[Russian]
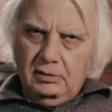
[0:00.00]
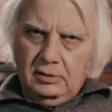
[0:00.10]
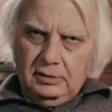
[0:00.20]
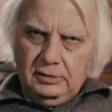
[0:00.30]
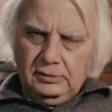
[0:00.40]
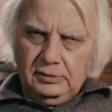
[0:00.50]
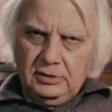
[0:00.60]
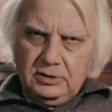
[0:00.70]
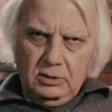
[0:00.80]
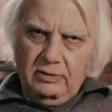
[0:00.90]

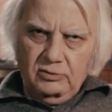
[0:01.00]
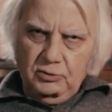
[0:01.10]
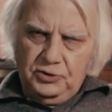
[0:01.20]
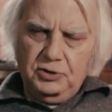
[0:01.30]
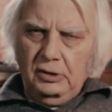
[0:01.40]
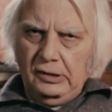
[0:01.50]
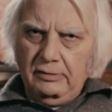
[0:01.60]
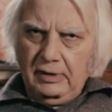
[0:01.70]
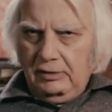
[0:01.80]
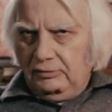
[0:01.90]
э, злого
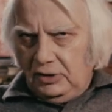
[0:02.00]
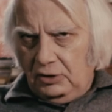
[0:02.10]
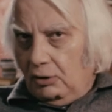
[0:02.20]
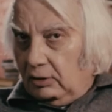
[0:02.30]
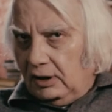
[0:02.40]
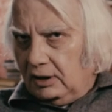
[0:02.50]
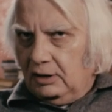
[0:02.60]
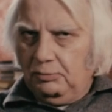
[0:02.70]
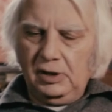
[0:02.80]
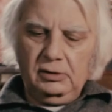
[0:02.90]
ученого, какого-нибудь доктора
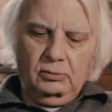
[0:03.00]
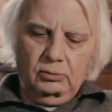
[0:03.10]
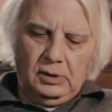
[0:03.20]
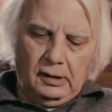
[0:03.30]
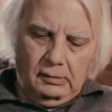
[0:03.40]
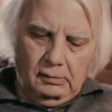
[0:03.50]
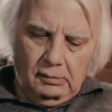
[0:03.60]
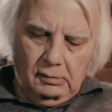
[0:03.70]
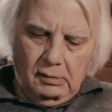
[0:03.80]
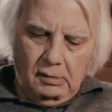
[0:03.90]
Допертута.
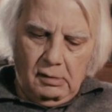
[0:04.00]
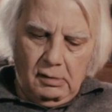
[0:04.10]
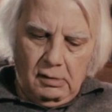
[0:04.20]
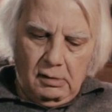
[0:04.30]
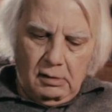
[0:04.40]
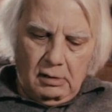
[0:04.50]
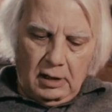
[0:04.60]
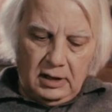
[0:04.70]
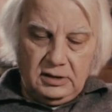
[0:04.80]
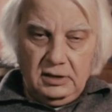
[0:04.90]

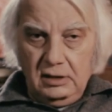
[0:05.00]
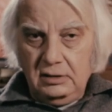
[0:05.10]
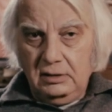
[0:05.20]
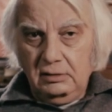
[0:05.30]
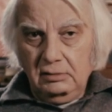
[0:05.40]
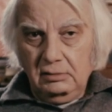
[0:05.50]
А здесь,